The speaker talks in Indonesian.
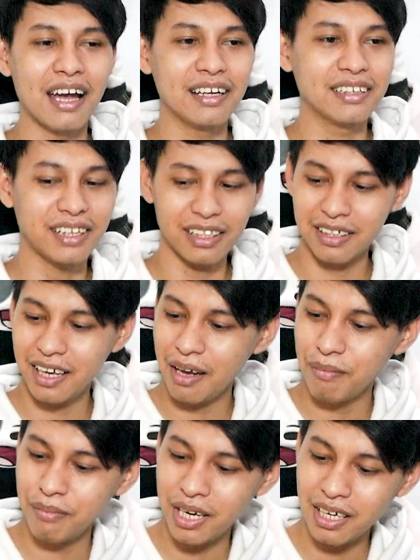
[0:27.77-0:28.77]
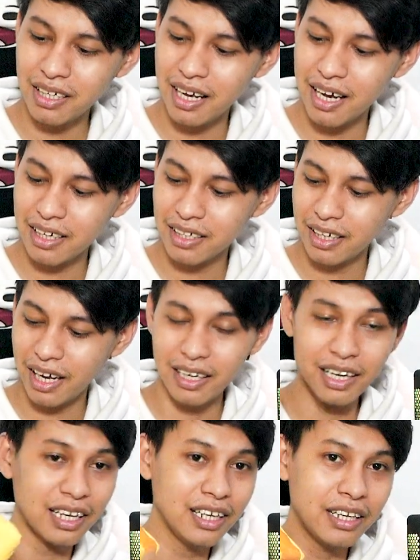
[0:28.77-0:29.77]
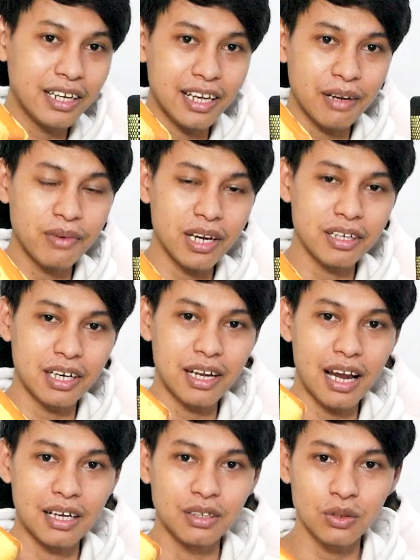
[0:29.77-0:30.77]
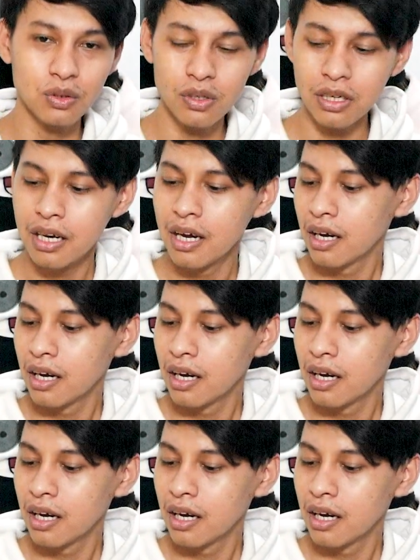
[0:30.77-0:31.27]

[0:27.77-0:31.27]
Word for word: handset gaming dari China ini dikirim dari China langsung